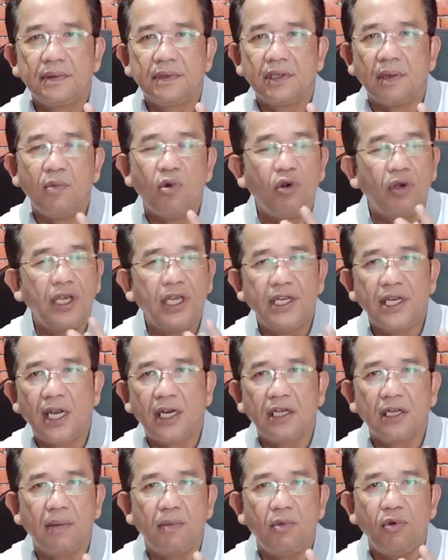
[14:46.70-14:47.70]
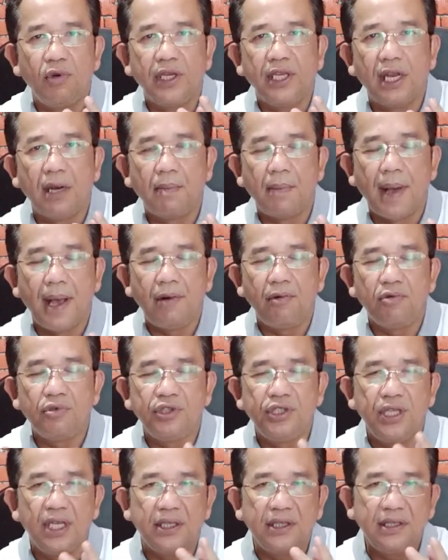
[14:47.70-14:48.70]
kemungkinan-kemungkinan
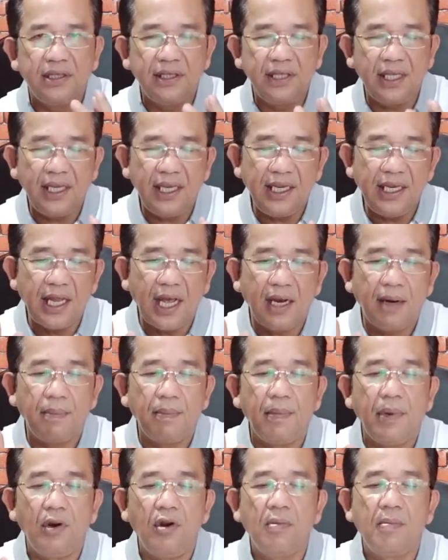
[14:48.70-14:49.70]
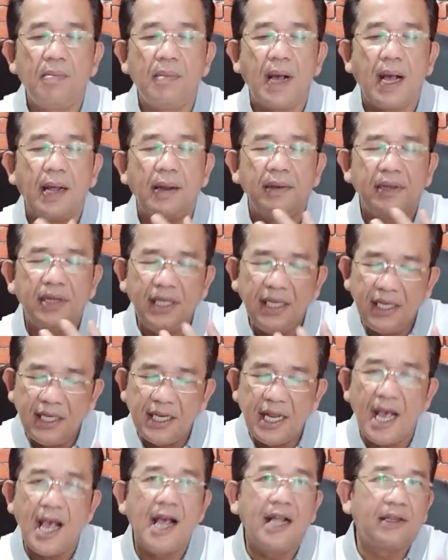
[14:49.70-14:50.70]
manusia tidak belum
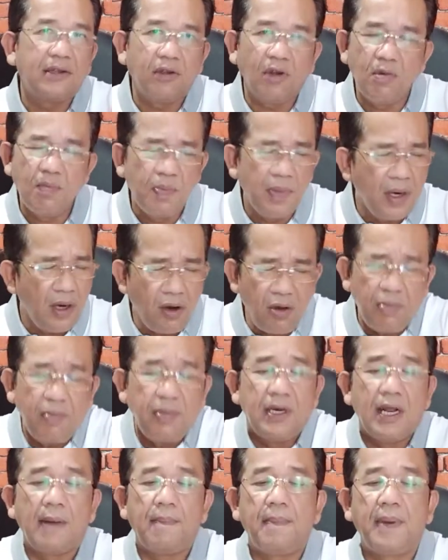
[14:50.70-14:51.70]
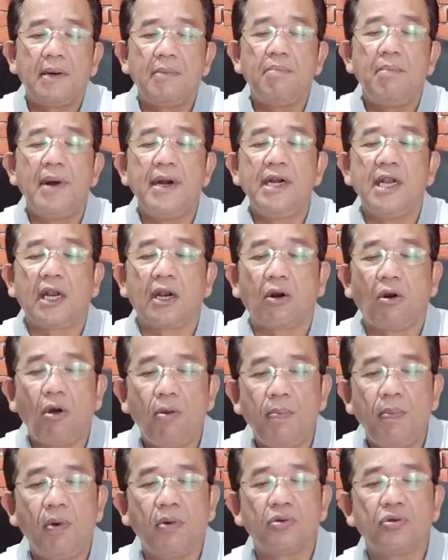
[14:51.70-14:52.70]
tidak atau belum dapat
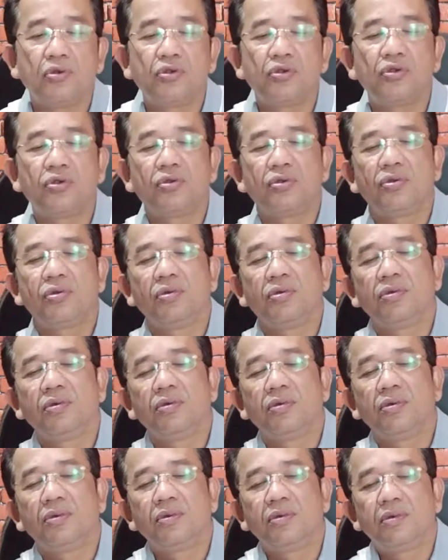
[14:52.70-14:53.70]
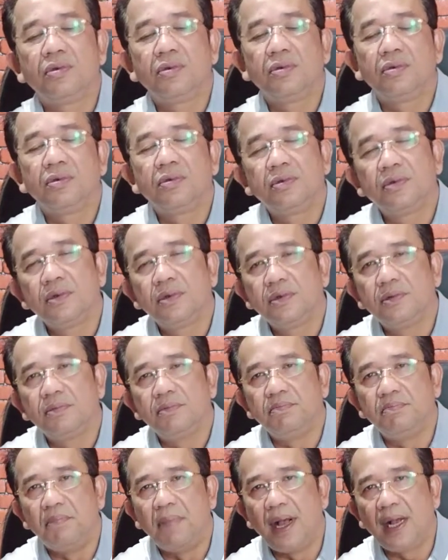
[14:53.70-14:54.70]
menerobos
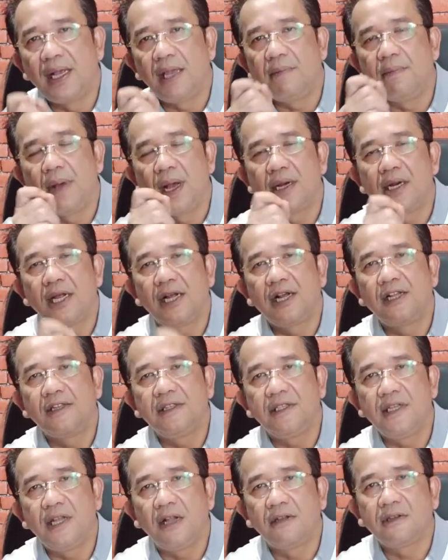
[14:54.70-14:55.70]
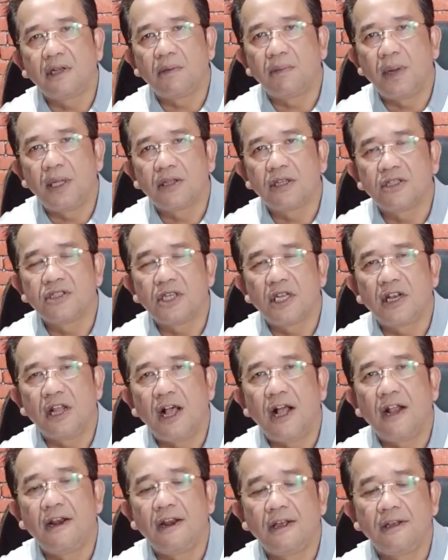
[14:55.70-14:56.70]
bagaimana ketidakterbatasan
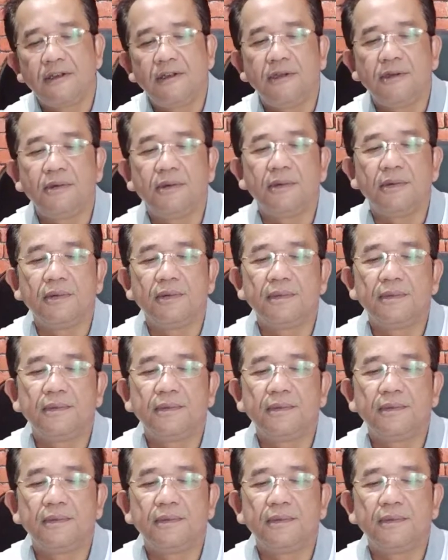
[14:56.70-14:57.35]
Allah itu.